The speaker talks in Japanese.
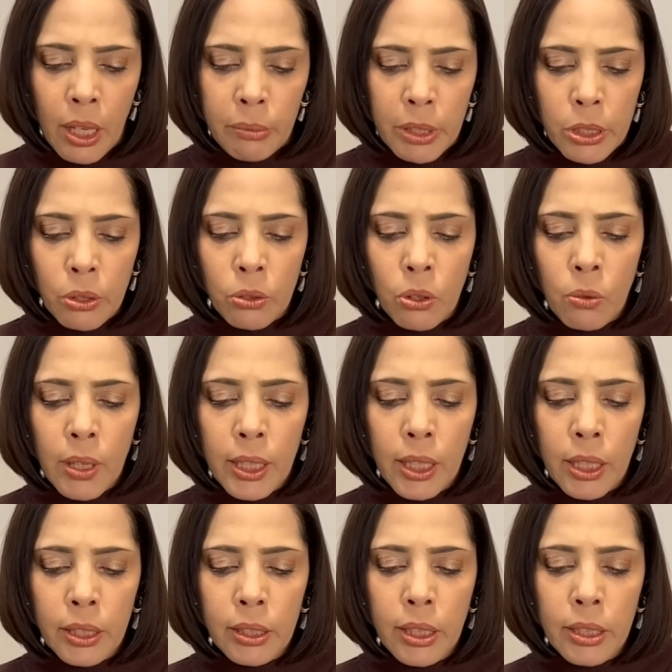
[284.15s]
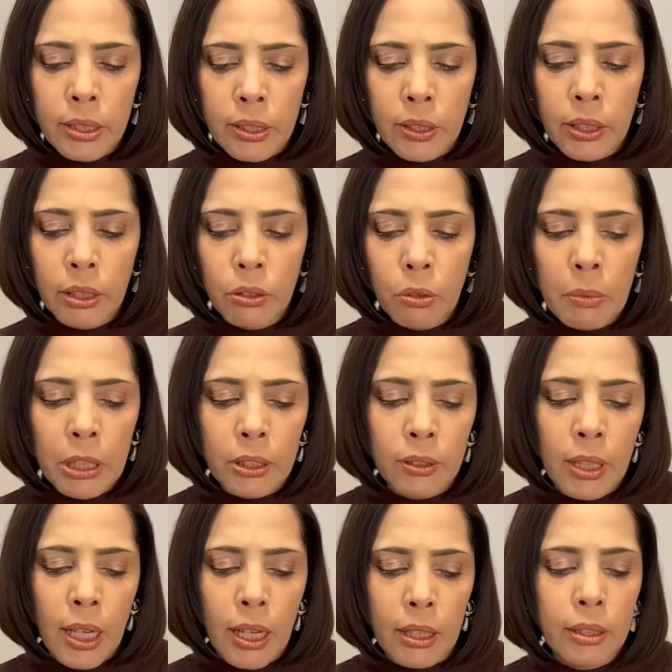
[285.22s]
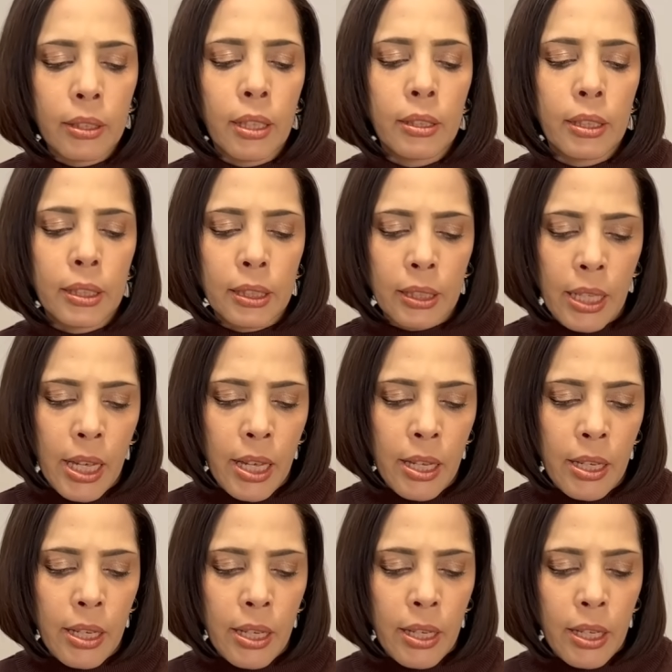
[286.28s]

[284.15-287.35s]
その分かりやすい一幕があったんですね。